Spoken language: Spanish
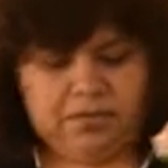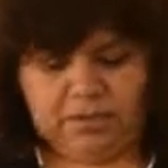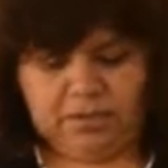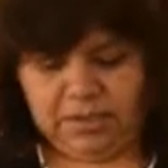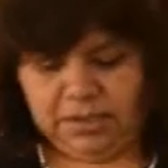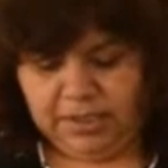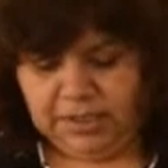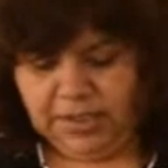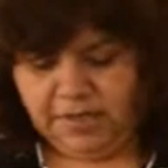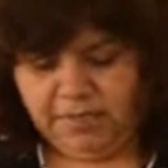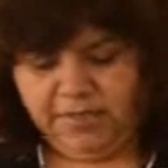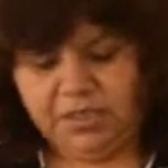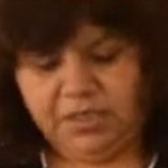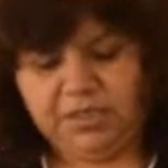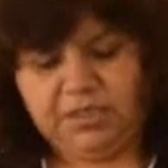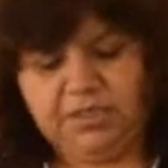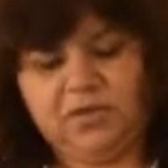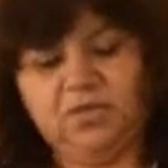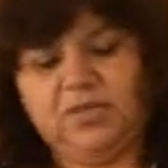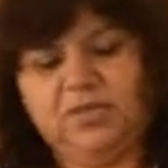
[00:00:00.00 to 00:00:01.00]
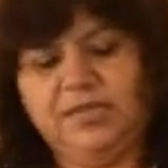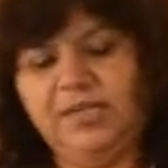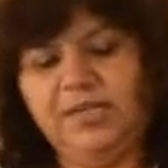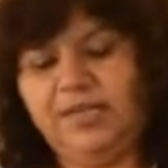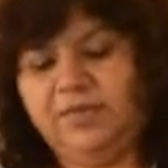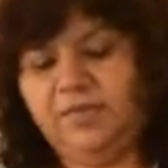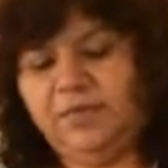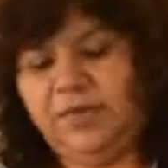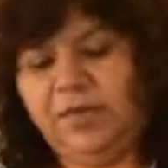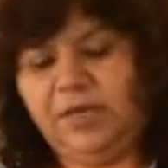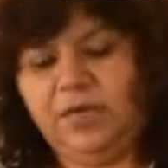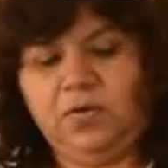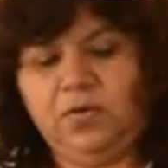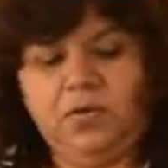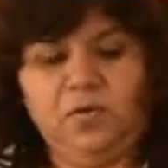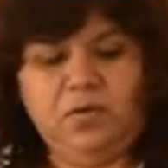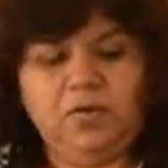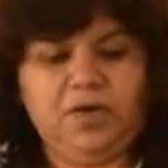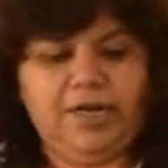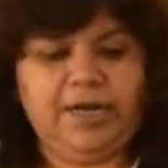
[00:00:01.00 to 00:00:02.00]
Estas mini rosas las voy a
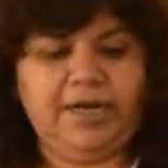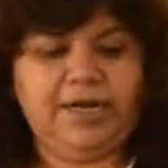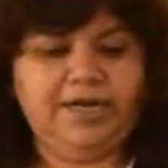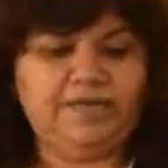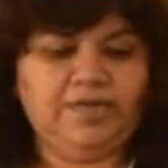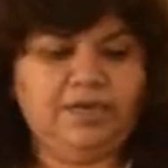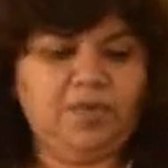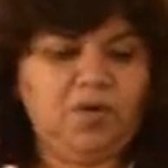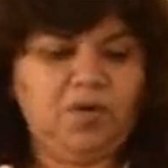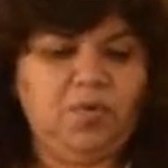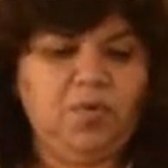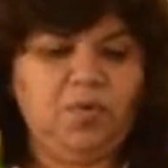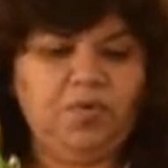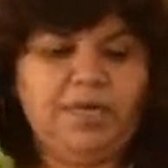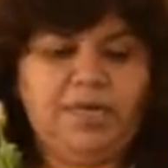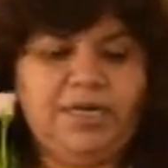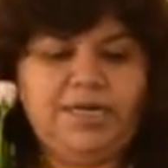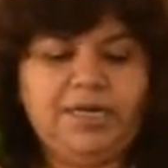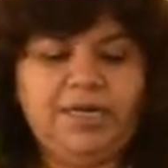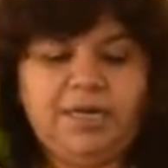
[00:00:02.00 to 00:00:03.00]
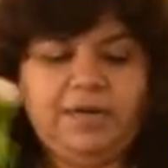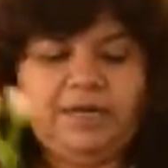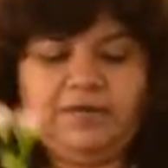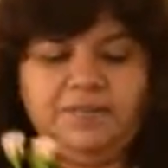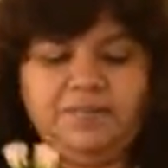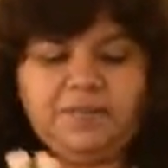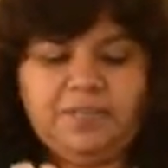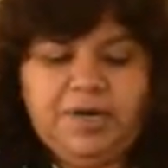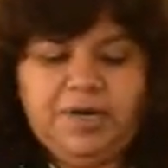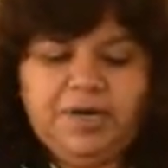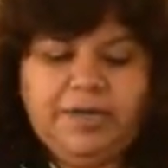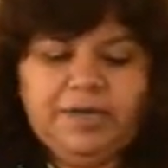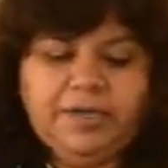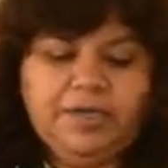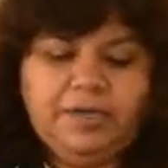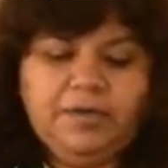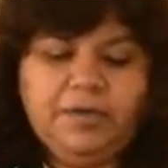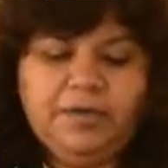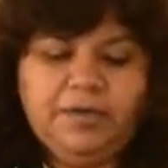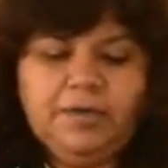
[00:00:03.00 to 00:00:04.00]
colocar así como vienen en spray,
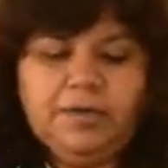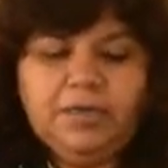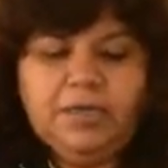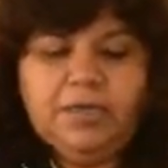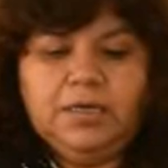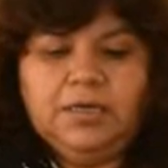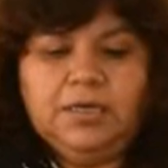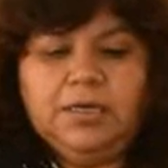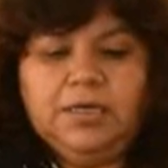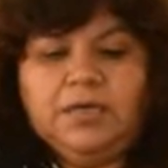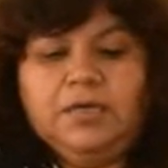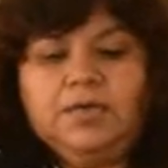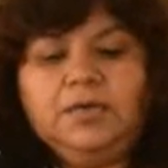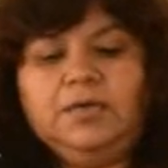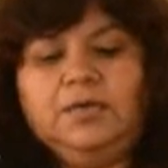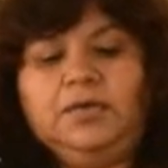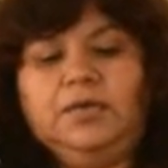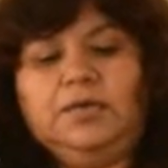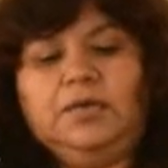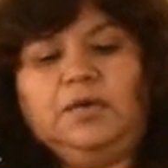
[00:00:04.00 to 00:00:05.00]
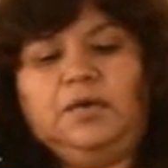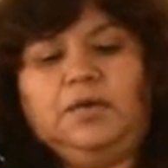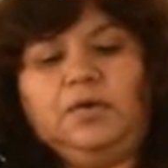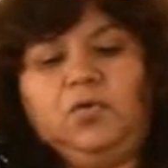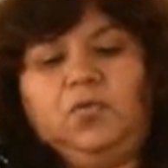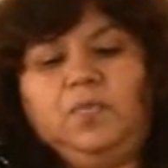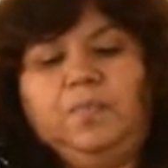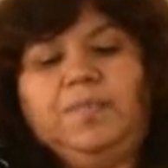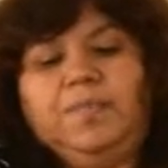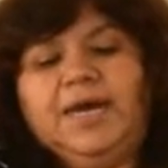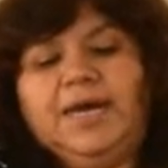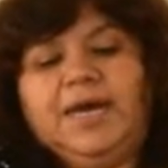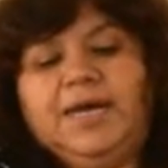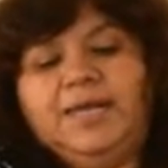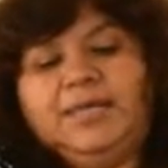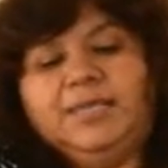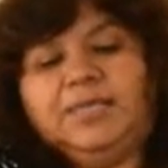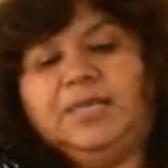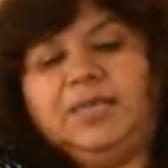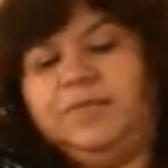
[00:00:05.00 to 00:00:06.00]

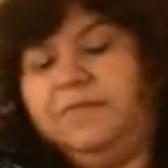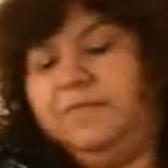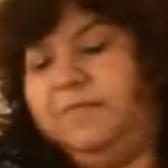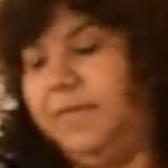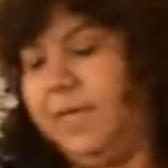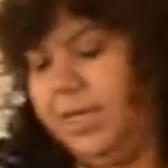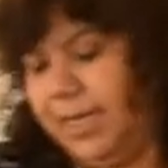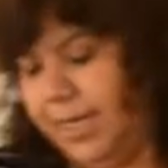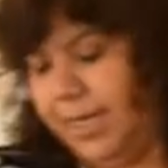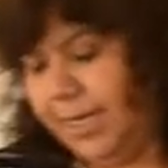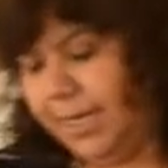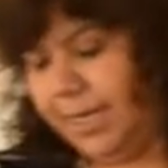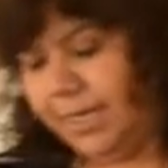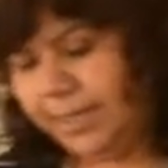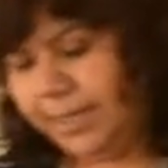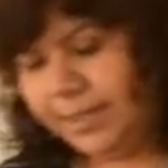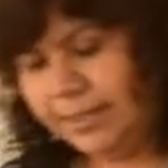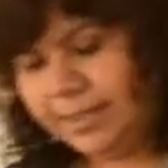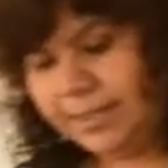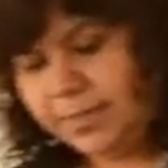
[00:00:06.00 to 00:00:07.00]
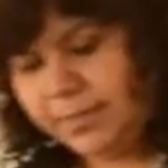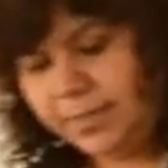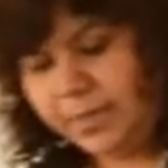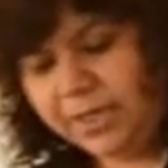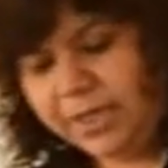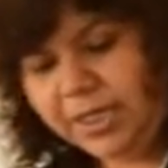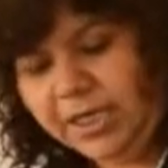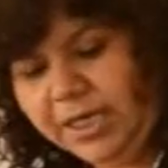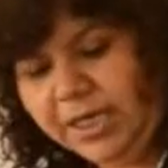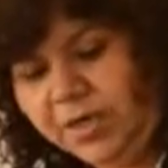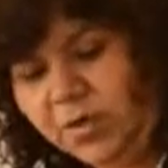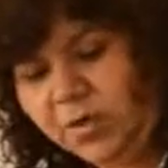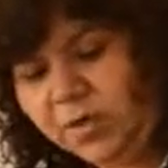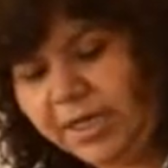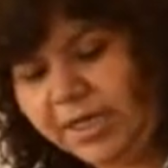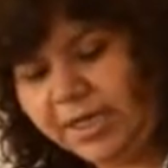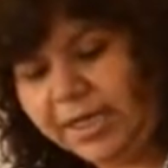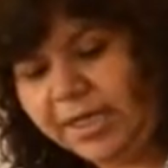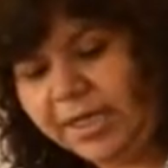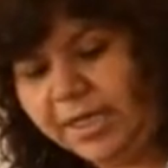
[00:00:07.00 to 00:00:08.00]
agrupadas, ramificadas, porque quiero
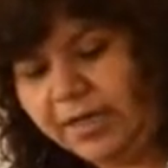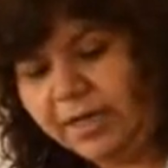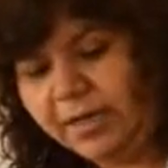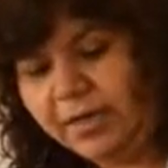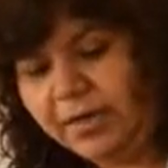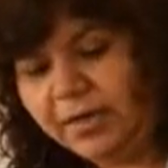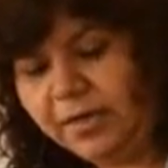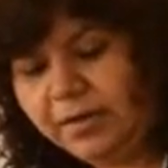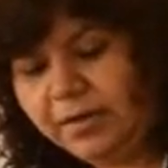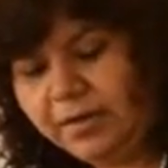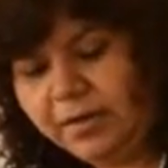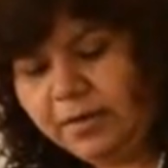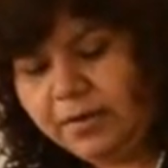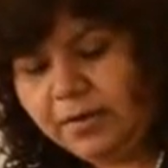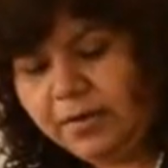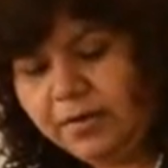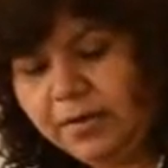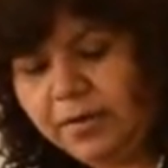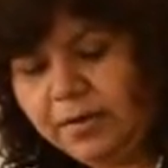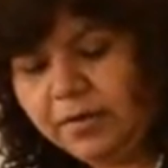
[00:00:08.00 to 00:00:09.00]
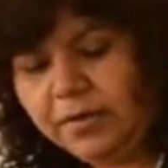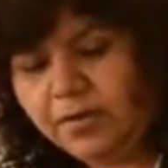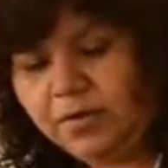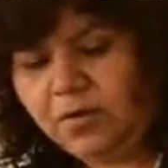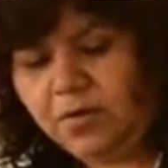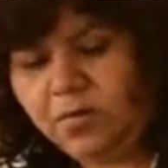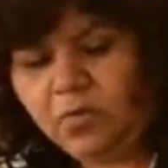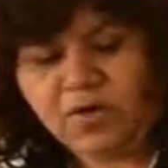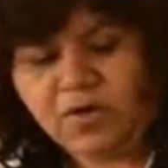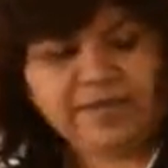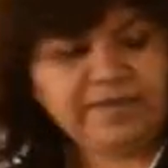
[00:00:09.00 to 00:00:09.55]
que den como una